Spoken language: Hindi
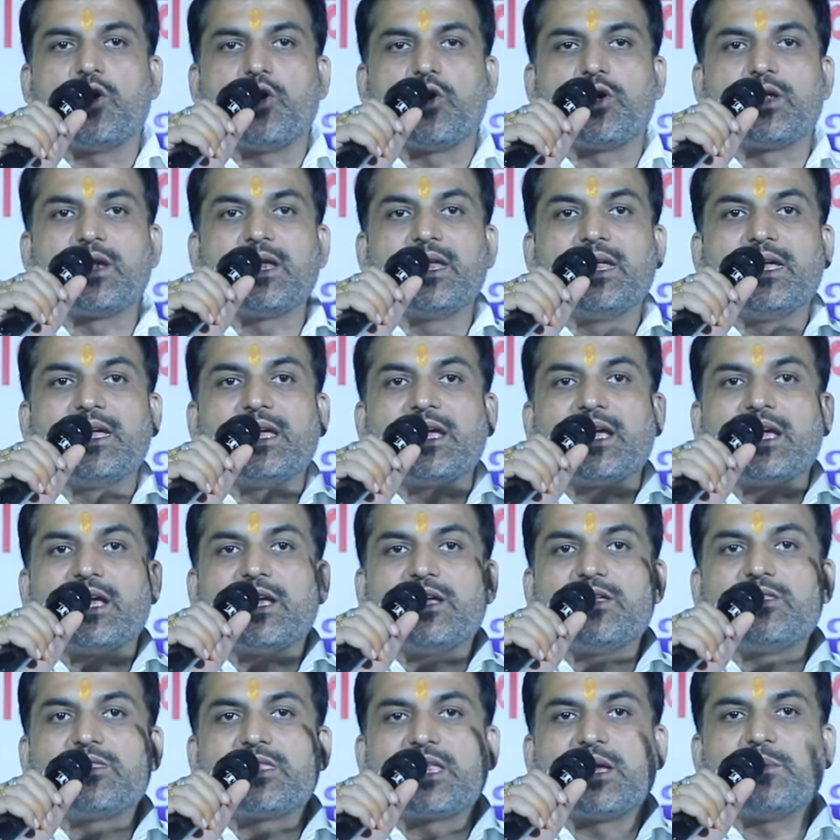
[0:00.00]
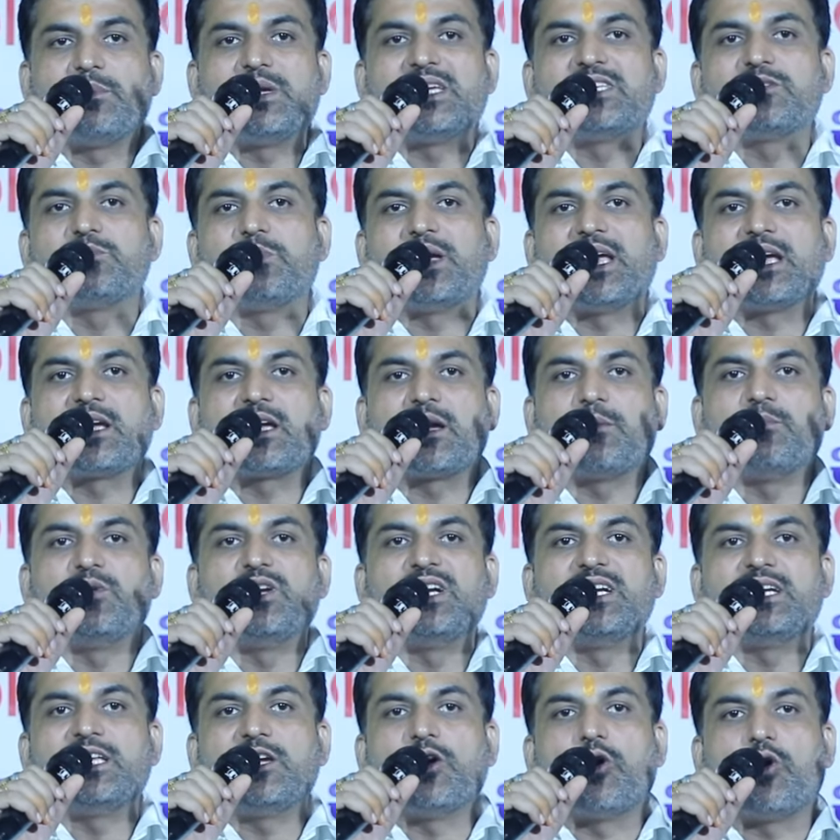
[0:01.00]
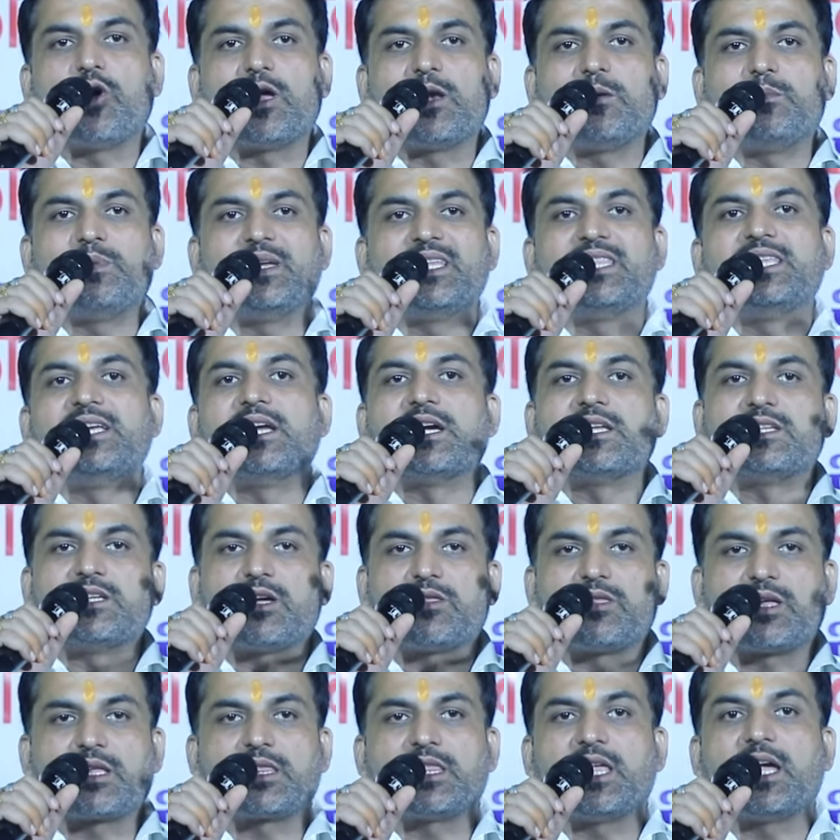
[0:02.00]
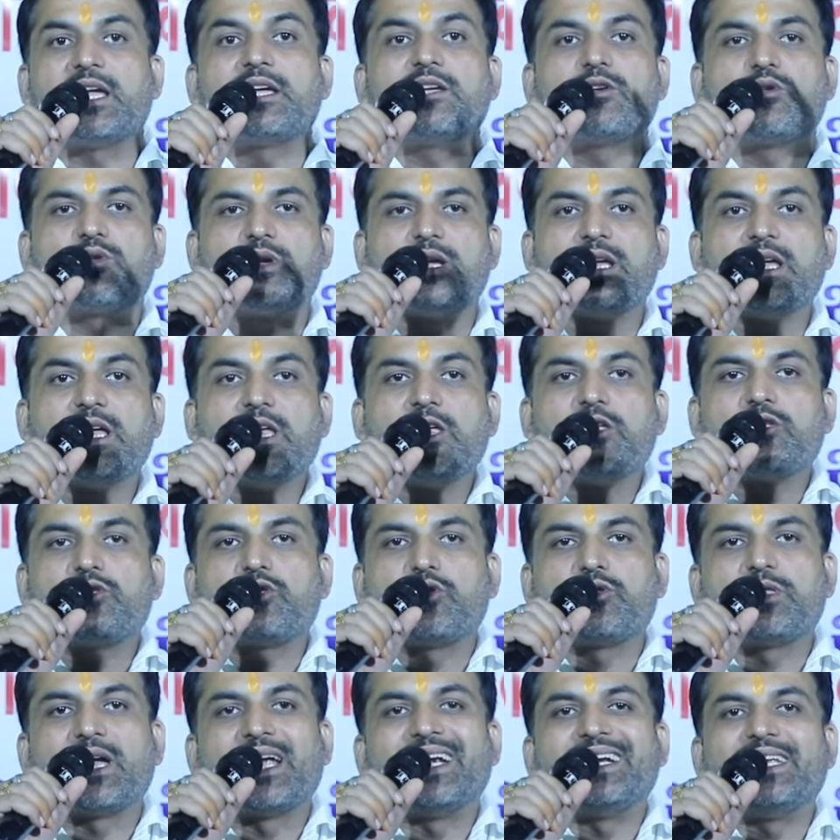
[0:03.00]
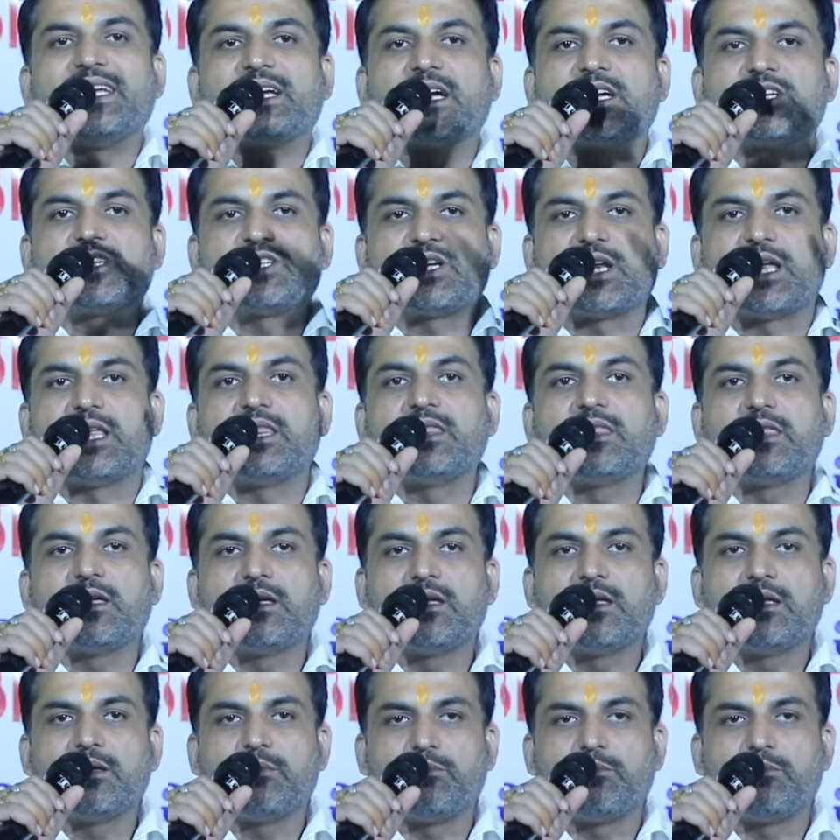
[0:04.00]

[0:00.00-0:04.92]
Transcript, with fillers: और इसके बीच में एक कम्युनिटी हॉल भी दिया जा सकता है क्योंकि सोसाइटी का स्ट्रेंथ